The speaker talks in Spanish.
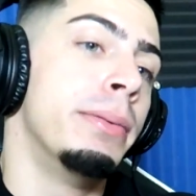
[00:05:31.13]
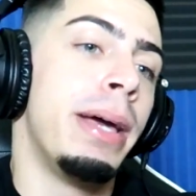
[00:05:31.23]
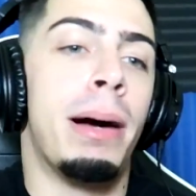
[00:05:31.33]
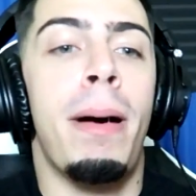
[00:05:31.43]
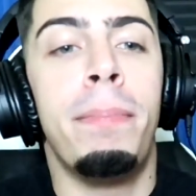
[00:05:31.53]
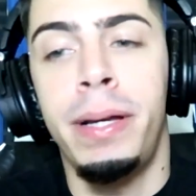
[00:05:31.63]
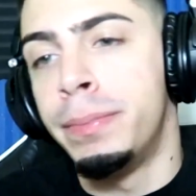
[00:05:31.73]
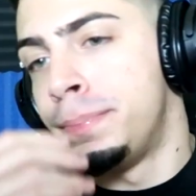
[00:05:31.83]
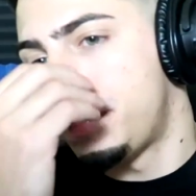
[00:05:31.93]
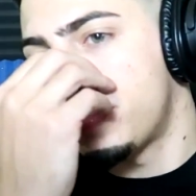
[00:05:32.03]
Mira,
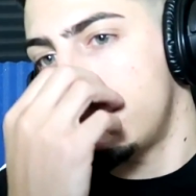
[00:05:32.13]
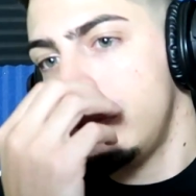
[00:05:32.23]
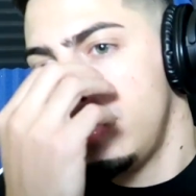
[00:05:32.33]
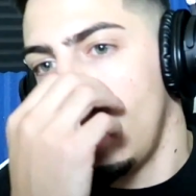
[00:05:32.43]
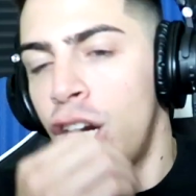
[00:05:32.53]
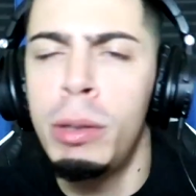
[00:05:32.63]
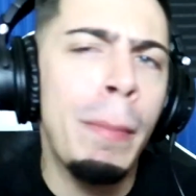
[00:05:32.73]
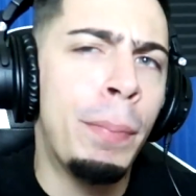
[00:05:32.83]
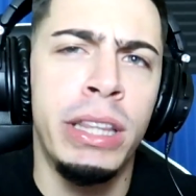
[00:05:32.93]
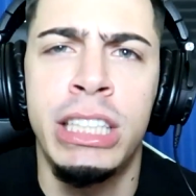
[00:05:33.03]
papi, no
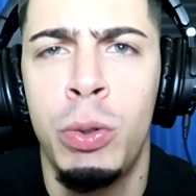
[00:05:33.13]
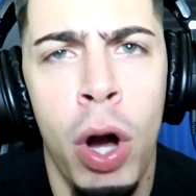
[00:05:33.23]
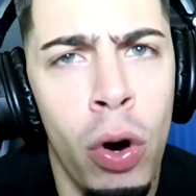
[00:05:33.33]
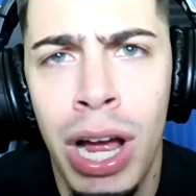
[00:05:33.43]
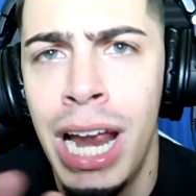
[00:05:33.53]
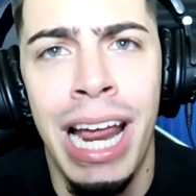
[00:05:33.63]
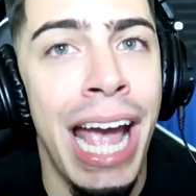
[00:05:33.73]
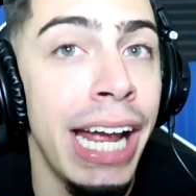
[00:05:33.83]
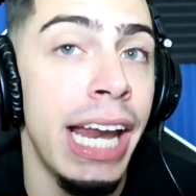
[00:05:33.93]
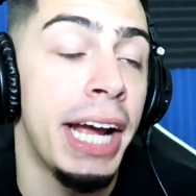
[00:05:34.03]
me importa si voy a coger
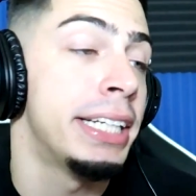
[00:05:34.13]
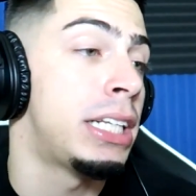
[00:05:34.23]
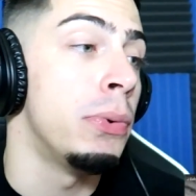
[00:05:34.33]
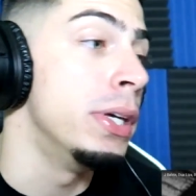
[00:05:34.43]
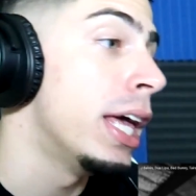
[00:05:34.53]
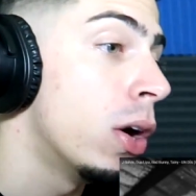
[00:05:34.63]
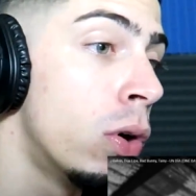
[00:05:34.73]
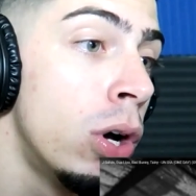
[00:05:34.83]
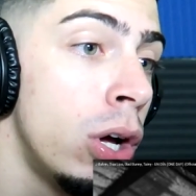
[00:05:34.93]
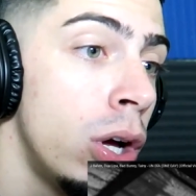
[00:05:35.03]
hate en este
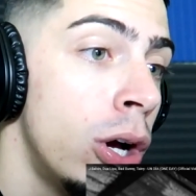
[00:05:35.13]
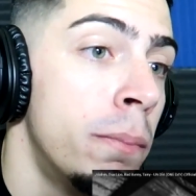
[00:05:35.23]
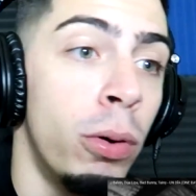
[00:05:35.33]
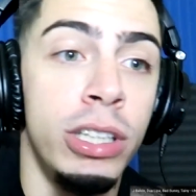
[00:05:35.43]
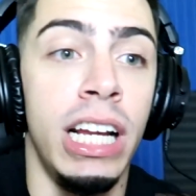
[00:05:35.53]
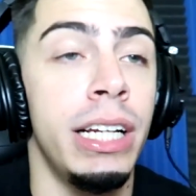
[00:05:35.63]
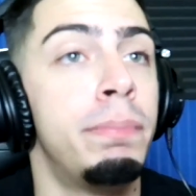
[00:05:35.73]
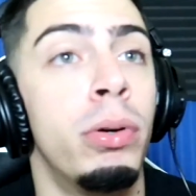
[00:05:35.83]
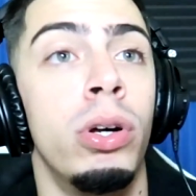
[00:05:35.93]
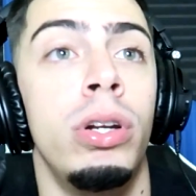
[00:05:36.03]
video por,
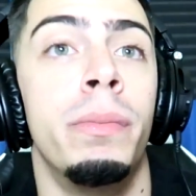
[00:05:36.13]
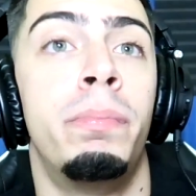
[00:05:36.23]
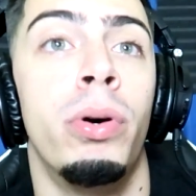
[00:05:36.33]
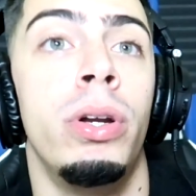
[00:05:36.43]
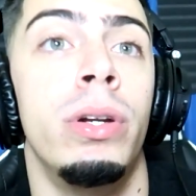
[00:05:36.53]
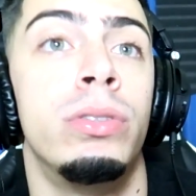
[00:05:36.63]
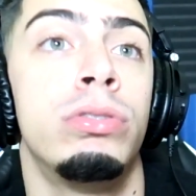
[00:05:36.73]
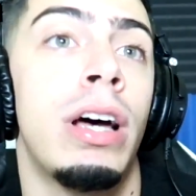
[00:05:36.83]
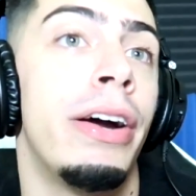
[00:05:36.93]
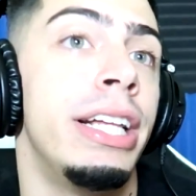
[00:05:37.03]
de, por, por
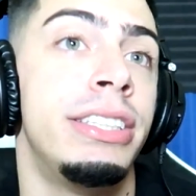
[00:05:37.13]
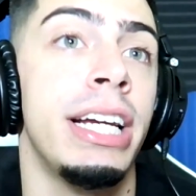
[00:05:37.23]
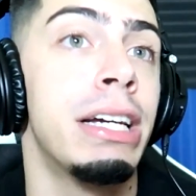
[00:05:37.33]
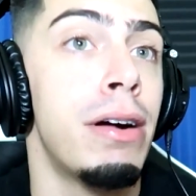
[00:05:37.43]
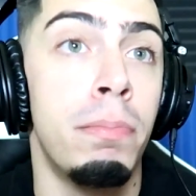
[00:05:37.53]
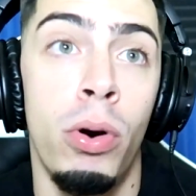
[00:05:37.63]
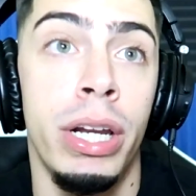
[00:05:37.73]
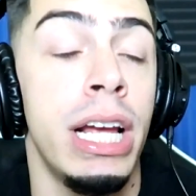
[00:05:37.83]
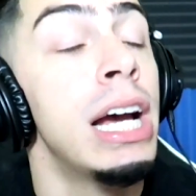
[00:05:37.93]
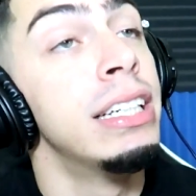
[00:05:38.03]
tú sabes, decir que Bad
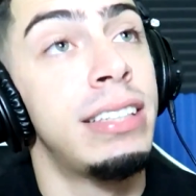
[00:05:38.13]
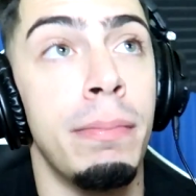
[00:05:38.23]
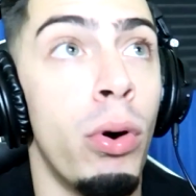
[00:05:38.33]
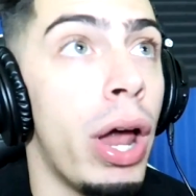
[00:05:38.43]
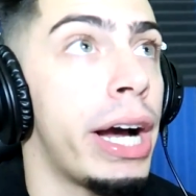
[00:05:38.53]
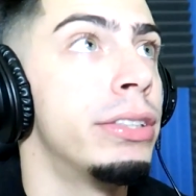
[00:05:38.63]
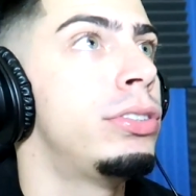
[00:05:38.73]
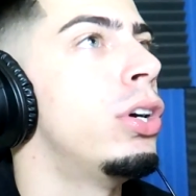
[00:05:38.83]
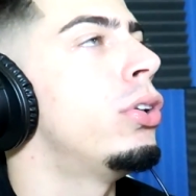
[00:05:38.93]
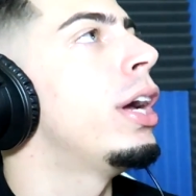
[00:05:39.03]
Bunny salvó la
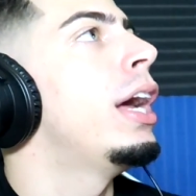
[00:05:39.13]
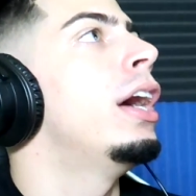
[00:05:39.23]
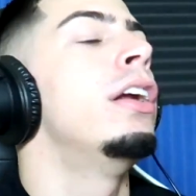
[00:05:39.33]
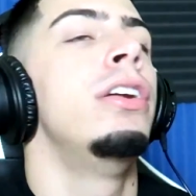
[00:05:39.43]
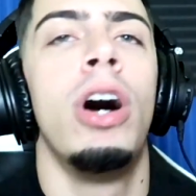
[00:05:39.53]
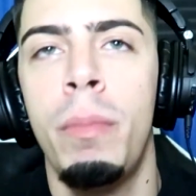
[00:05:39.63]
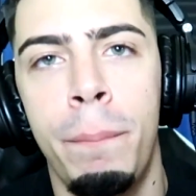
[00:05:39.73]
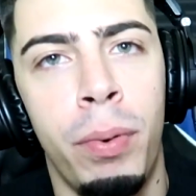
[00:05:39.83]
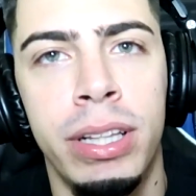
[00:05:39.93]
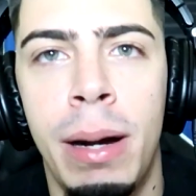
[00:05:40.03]
canción. No me
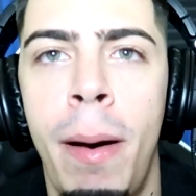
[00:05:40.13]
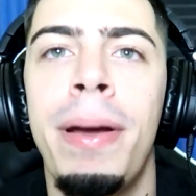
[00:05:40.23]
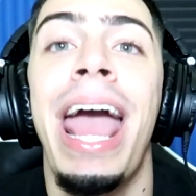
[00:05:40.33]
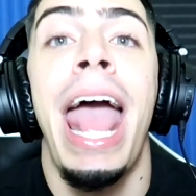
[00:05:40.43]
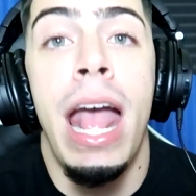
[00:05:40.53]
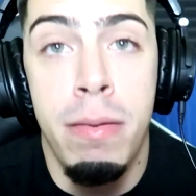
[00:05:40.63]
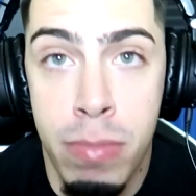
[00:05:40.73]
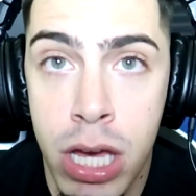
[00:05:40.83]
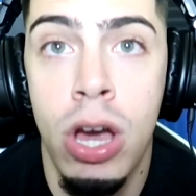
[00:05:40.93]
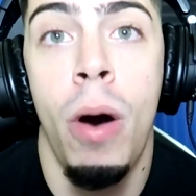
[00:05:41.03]
importa, papi. En
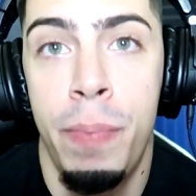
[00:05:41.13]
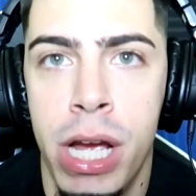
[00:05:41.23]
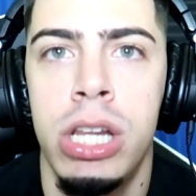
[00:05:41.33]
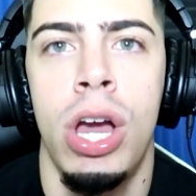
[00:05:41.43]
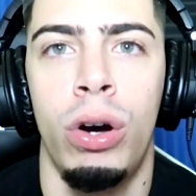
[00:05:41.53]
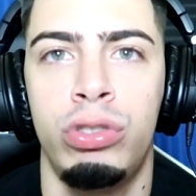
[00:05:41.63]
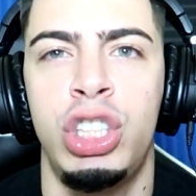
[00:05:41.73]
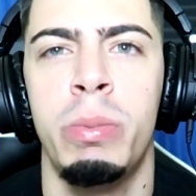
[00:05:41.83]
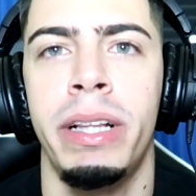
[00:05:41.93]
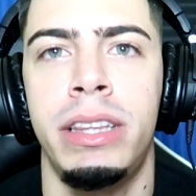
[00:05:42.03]
mi opinión,
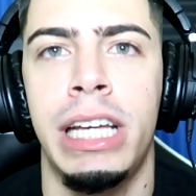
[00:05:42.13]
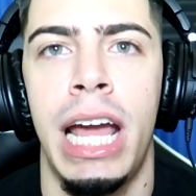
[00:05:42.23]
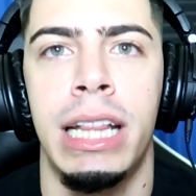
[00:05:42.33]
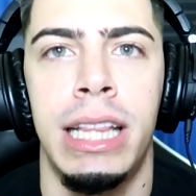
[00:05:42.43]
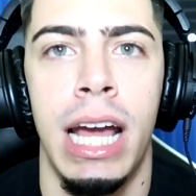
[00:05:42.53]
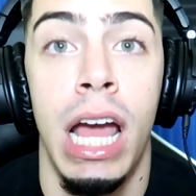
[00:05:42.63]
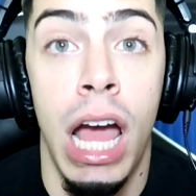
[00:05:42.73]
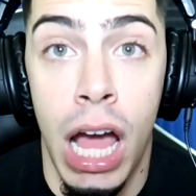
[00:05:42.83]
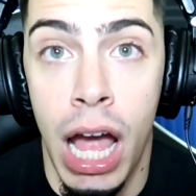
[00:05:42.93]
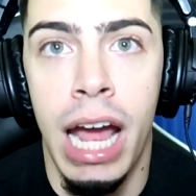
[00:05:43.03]
tú me entiendes.
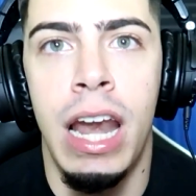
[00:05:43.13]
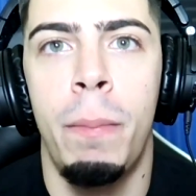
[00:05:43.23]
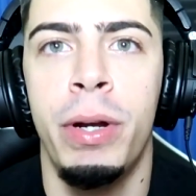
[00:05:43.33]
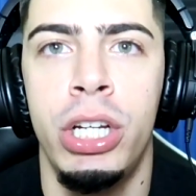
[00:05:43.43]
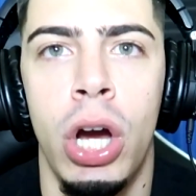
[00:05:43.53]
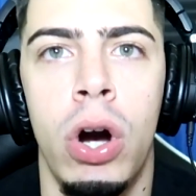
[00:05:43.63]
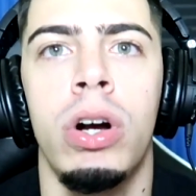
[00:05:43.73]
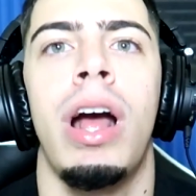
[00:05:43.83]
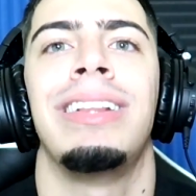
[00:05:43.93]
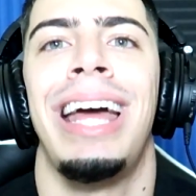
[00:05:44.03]
En la
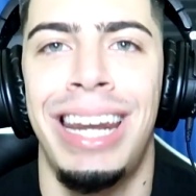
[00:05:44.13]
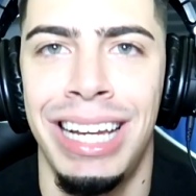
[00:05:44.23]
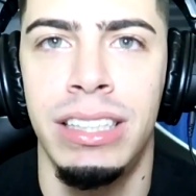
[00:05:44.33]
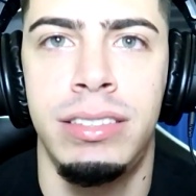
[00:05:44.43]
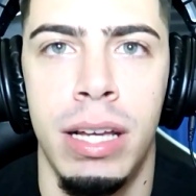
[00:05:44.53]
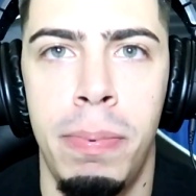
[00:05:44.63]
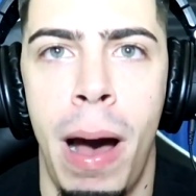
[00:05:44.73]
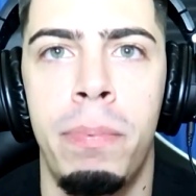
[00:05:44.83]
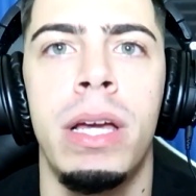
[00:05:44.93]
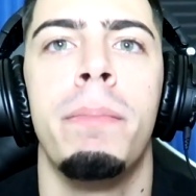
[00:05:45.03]
opinión de Rizzi,
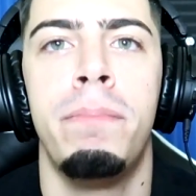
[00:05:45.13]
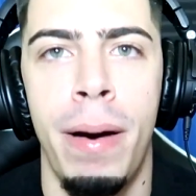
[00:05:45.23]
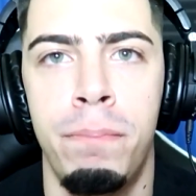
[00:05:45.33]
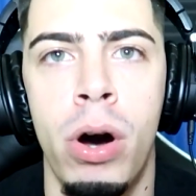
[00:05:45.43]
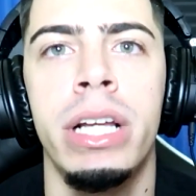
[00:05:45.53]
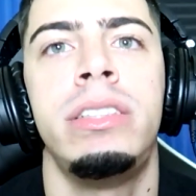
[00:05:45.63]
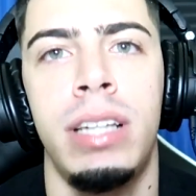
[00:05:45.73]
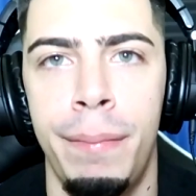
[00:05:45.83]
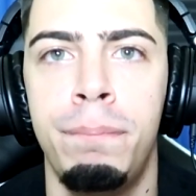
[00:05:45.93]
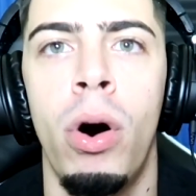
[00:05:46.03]
papi, Bad Bunny
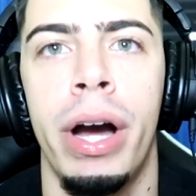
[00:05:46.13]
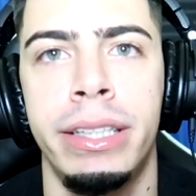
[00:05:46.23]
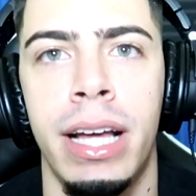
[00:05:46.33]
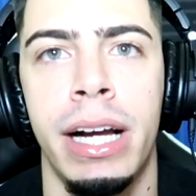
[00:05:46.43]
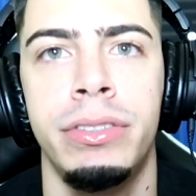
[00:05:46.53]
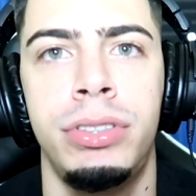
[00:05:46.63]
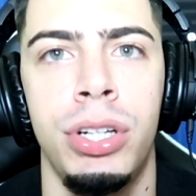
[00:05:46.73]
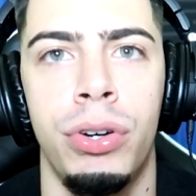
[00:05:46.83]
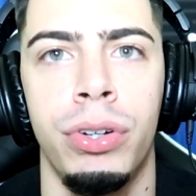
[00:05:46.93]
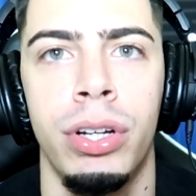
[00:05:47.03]
salvó esta
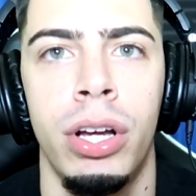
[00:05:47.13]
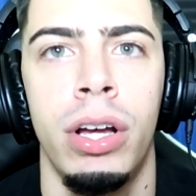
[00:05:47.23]
canción.